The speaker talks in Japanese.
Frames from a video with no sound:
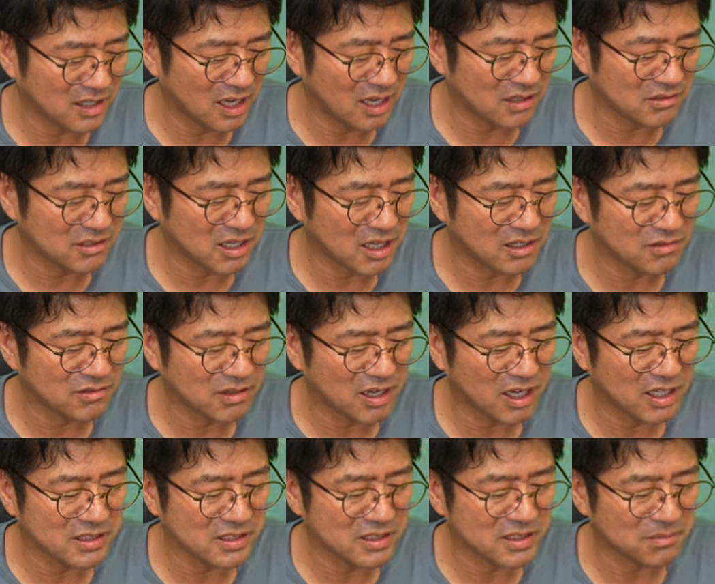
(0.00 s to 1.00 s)
ぐらいの
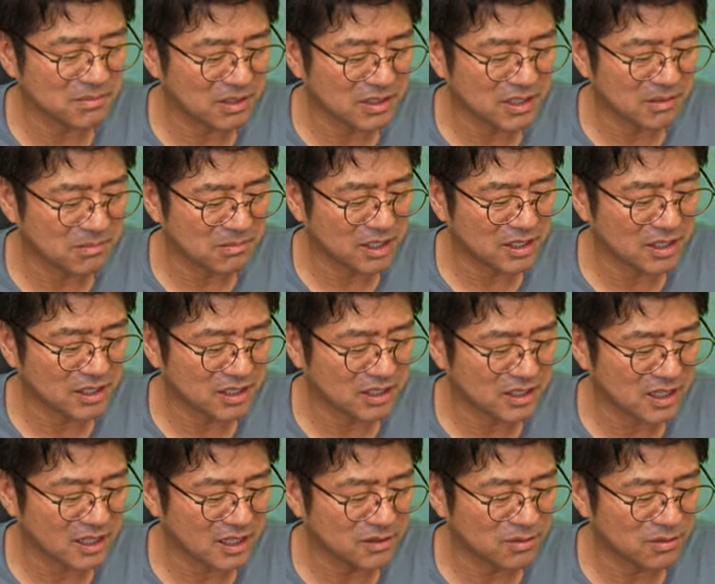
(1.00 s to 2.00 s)
感じにまた見えてきた
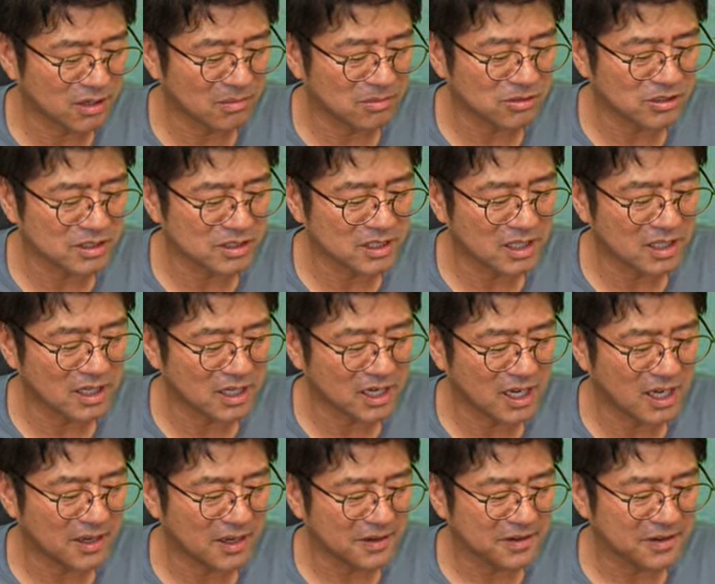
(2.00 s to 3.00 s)
りとかもしなが
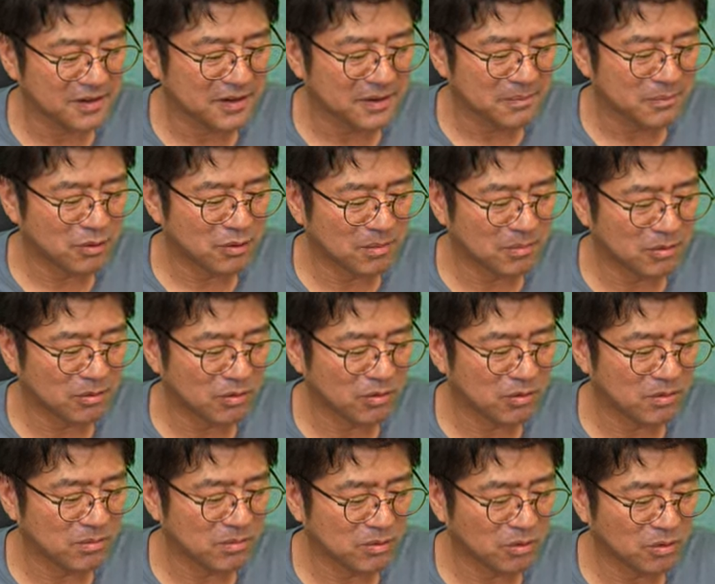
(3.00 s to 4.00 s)
ら僕はもう
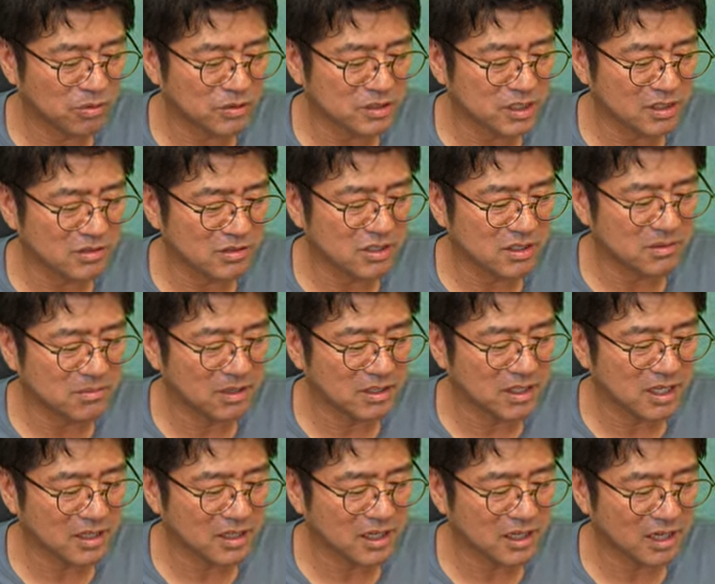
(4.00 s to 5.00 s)
ここの作品まだ
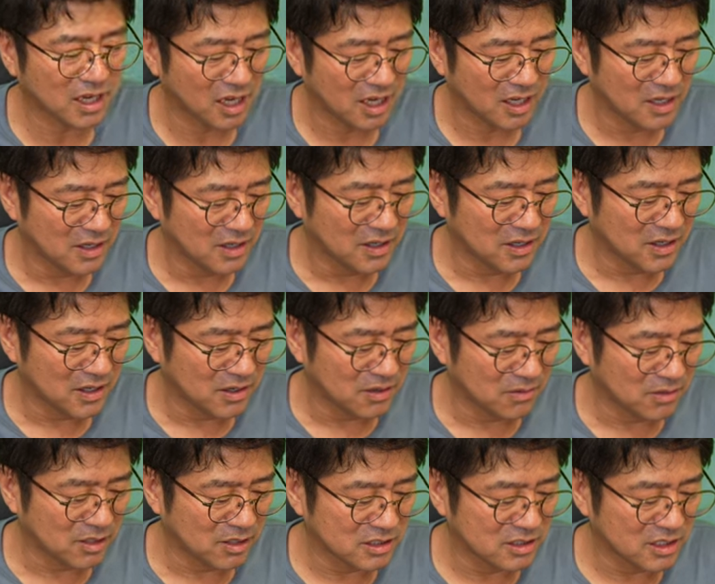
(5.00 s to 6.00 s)
なんか
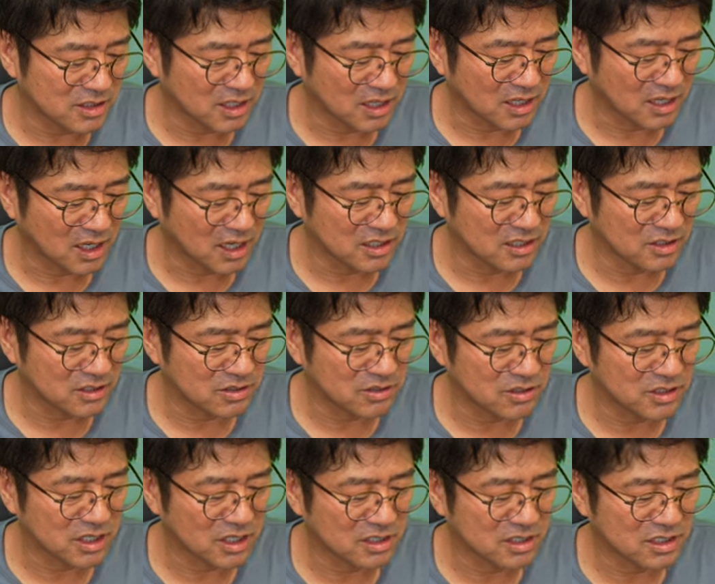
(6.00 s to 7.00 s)
私だったら加筆し
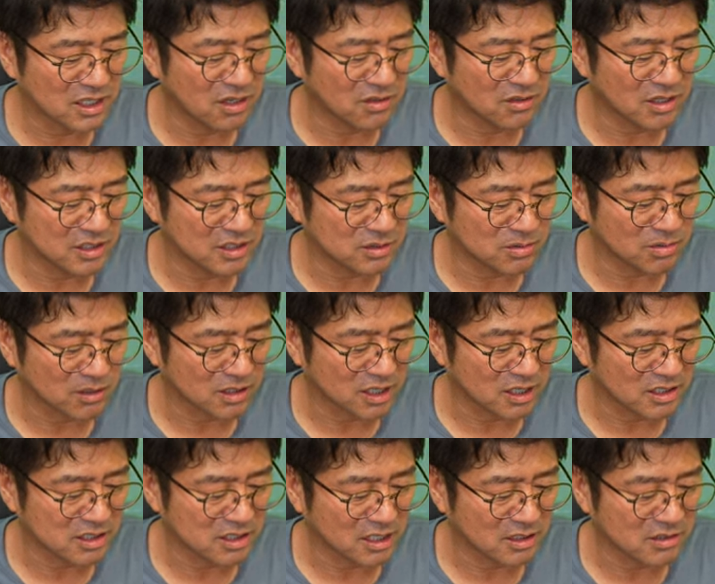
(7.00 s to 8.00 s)
て違うやつとか出し
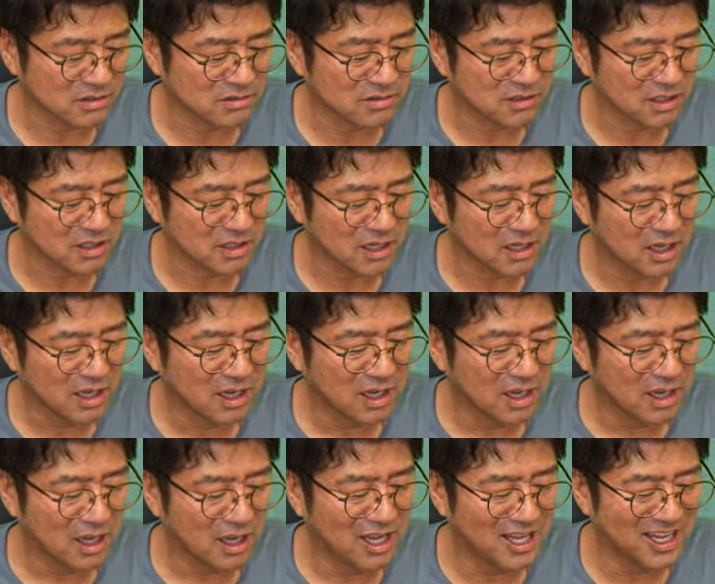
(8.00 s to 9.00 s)
たりするか
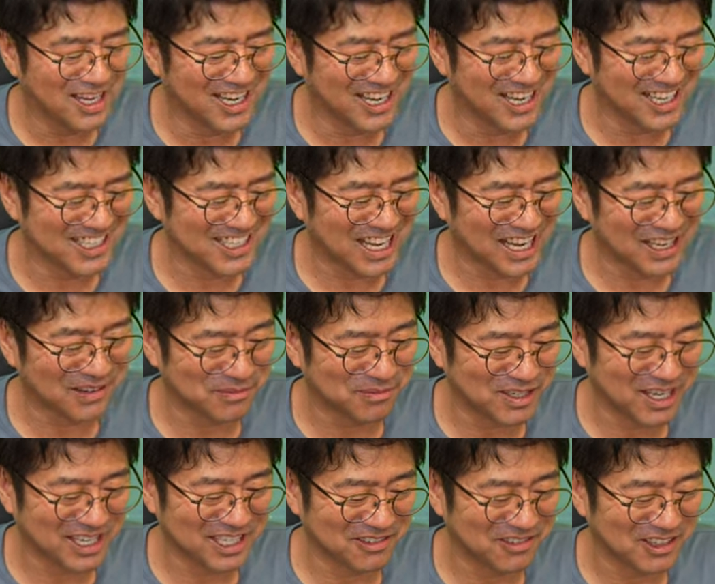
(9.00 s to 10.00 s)
らだいぶ描
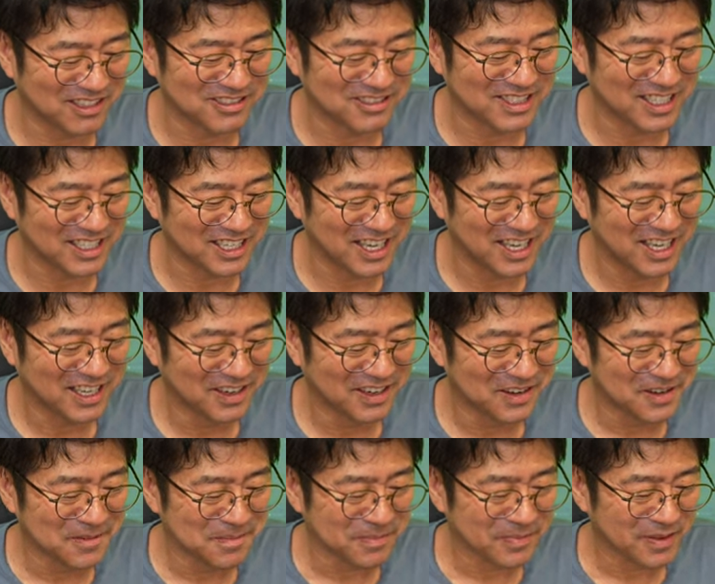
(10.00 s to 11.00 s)
きまくってね
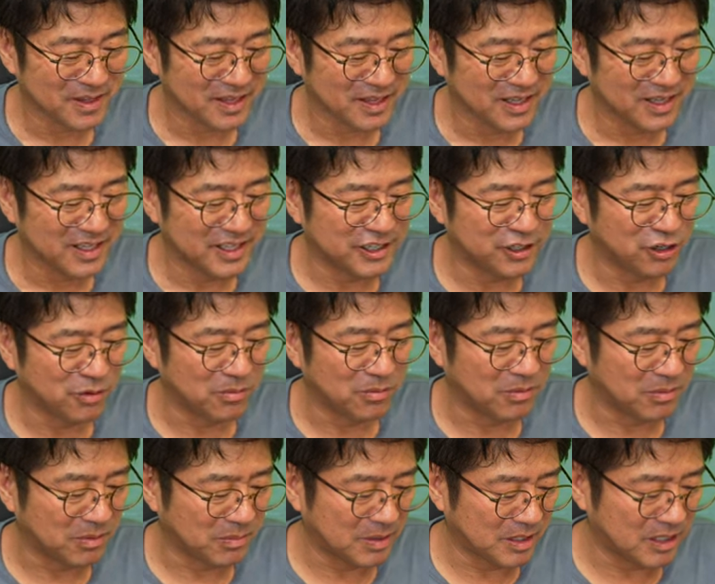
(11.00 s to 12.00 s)
色も
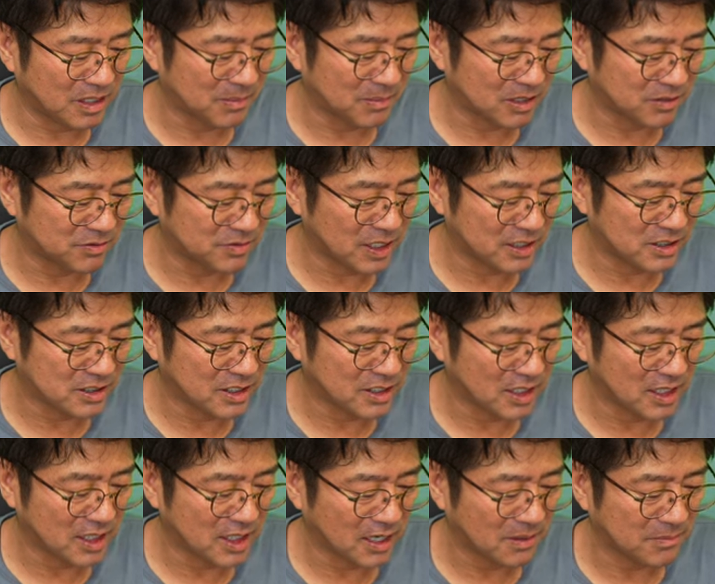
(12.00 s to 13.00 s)
まだまだ増やしなが
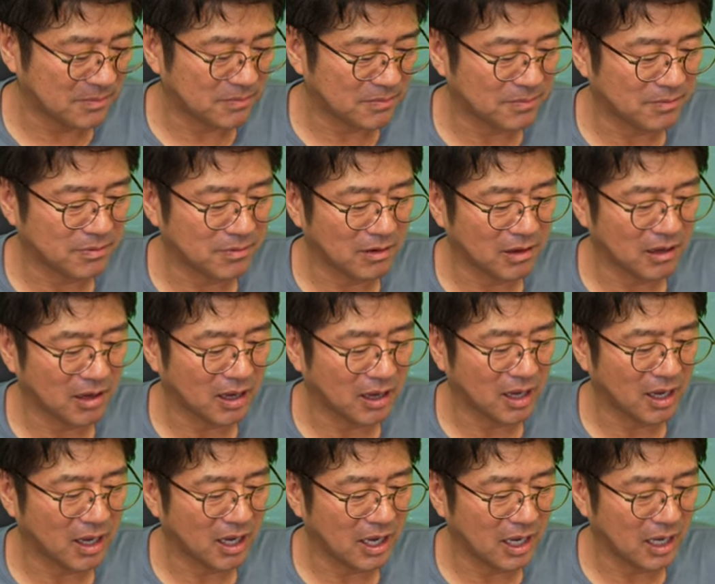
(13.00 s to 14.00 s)
らう
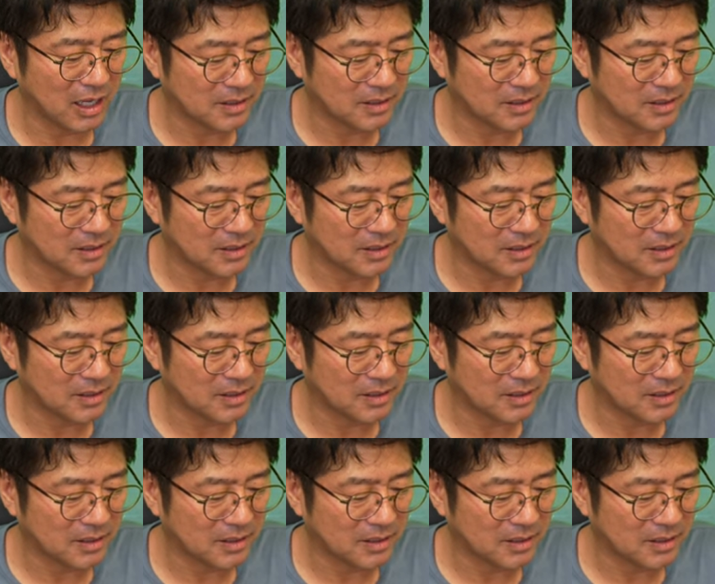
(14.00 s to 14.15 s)
わ